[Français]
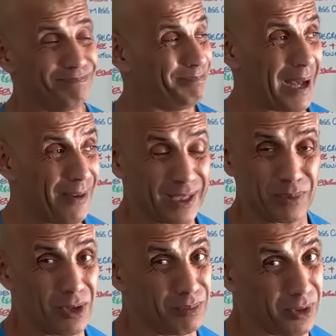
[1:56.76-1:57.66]
Pas
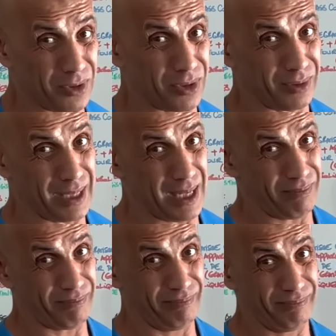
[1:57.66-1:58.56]
vraiment en bonne santé.
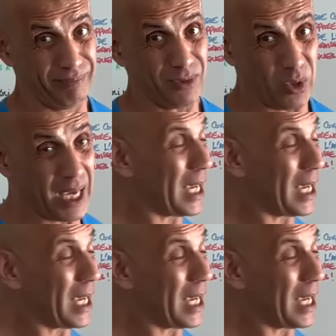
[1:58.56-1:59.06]
OK